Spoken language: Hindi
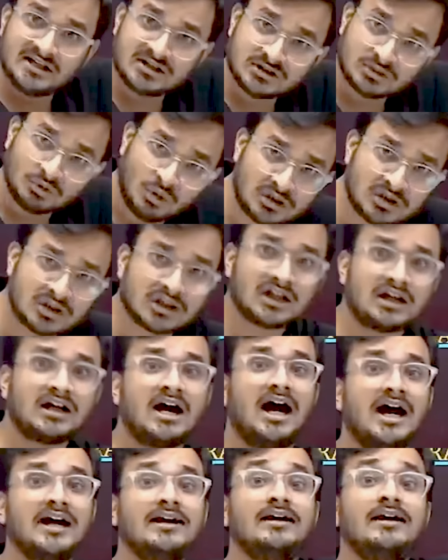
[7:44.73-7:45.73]
ये सोच कर
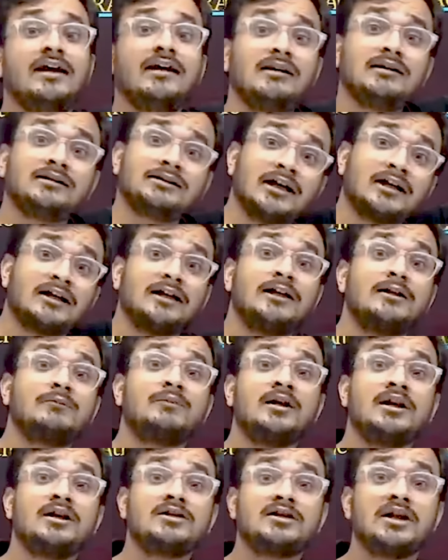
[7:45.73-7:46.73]
आए हैं कि
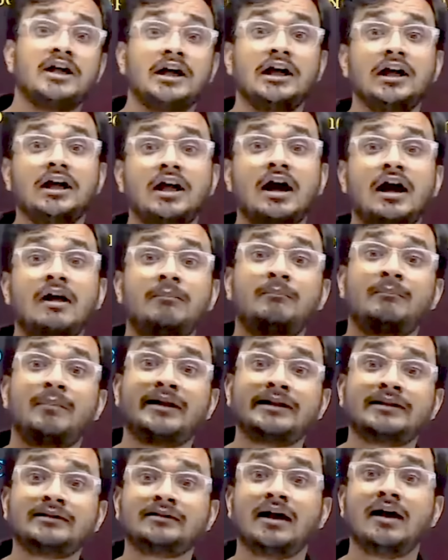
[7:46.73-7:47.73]
तकलीफें झेलना
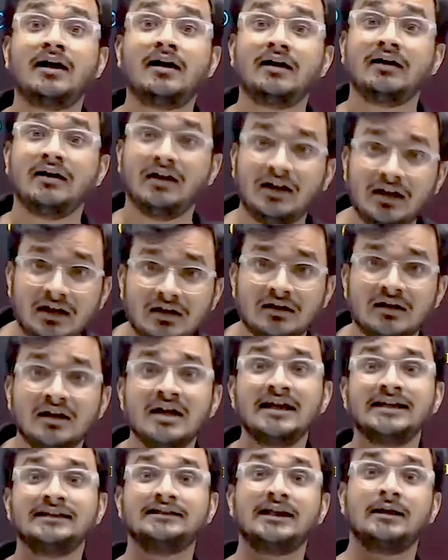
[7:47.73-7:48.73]
पड़ता है
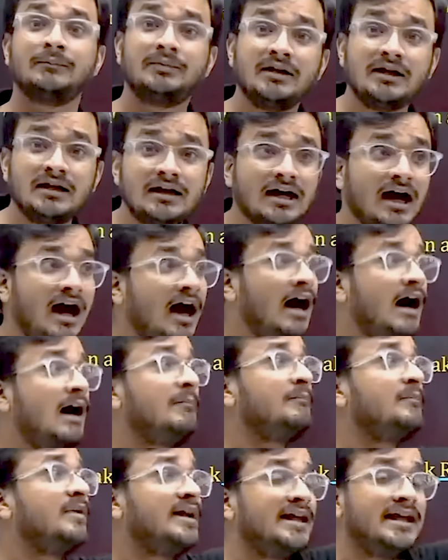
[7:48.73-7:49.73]
तभी
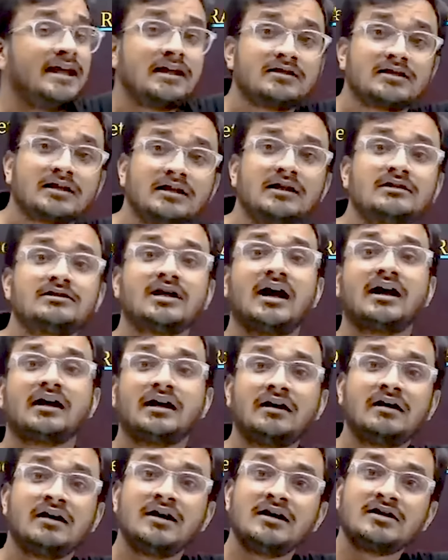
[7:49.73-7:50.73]
आप एक जगह
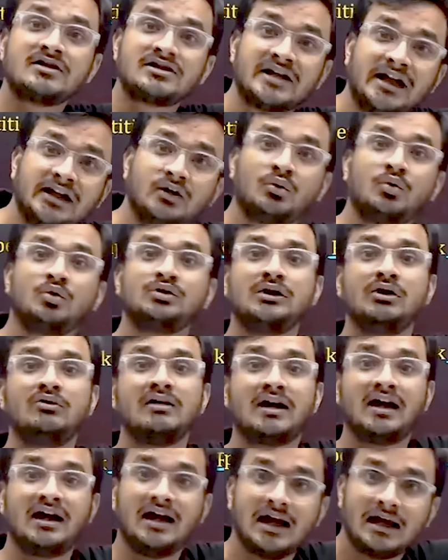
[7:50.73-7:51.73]
जाकर सेट होते हो
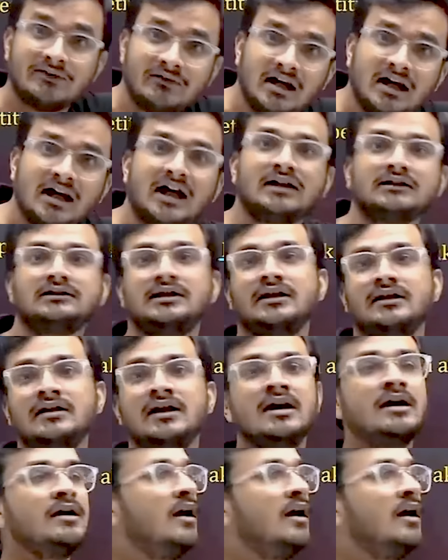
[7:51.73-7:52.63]
एक लेवल आता है